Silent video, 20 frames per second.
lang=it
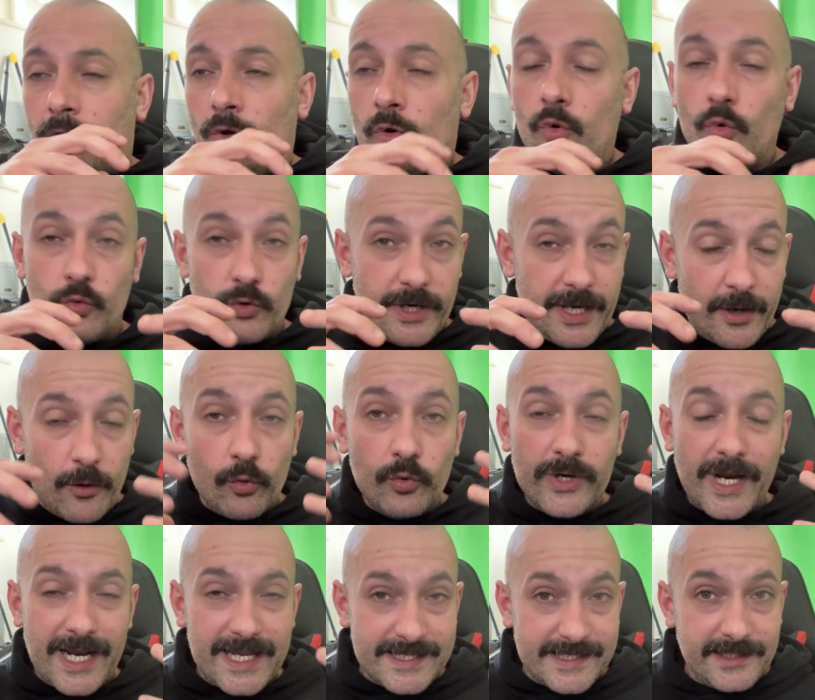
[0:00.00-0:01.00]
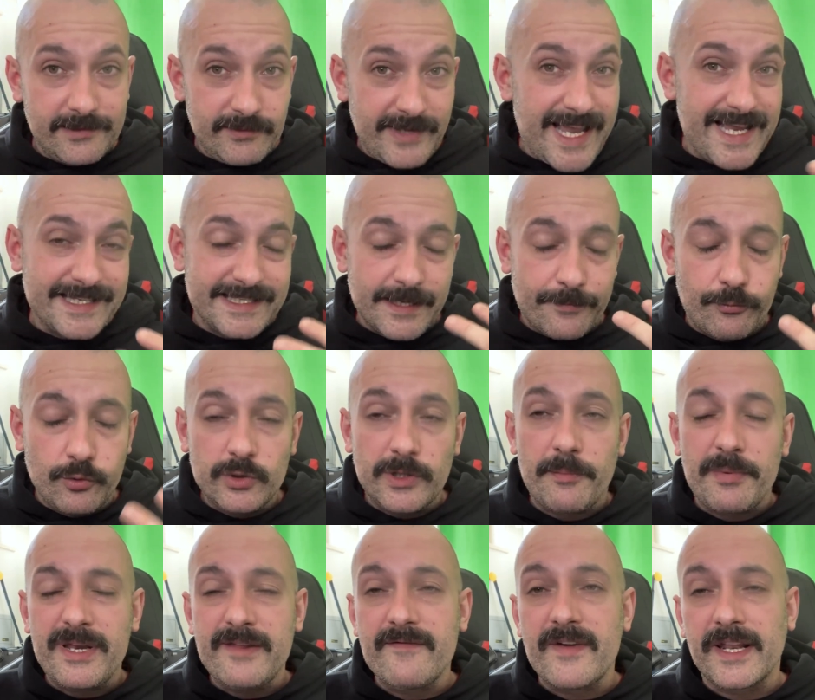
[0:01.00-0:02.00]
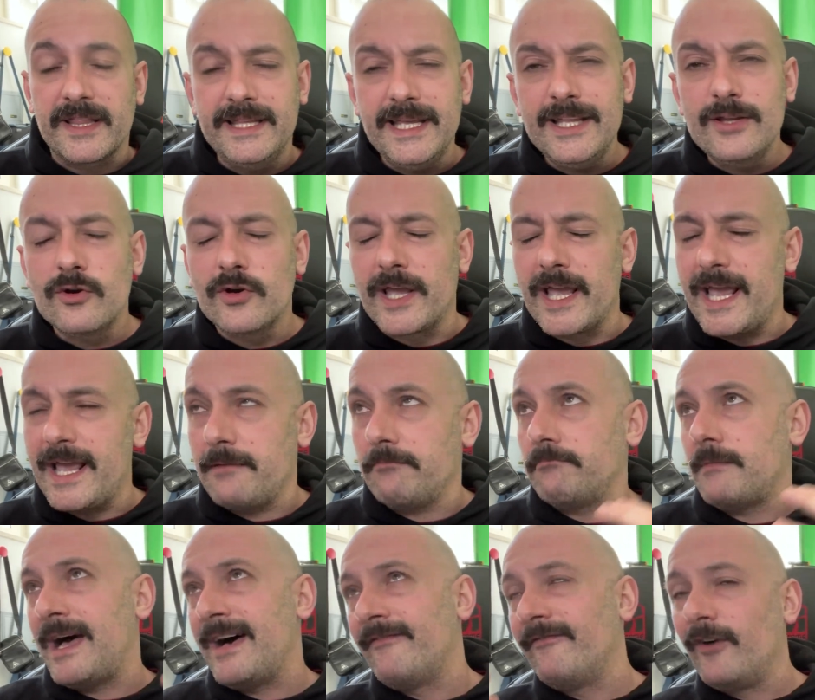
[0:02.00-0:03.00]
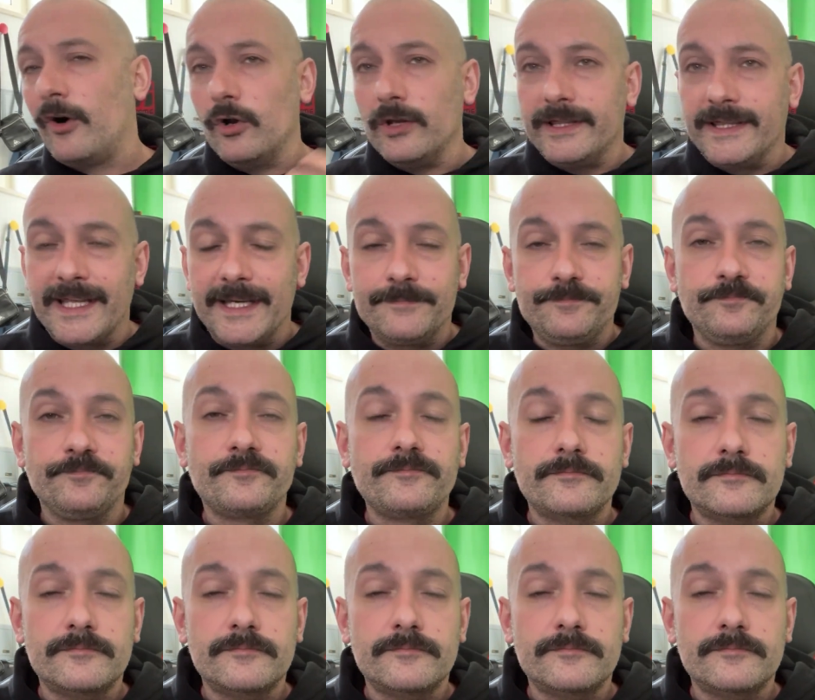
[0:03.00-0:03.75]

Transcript: un, una destra appunto più invertito che a volte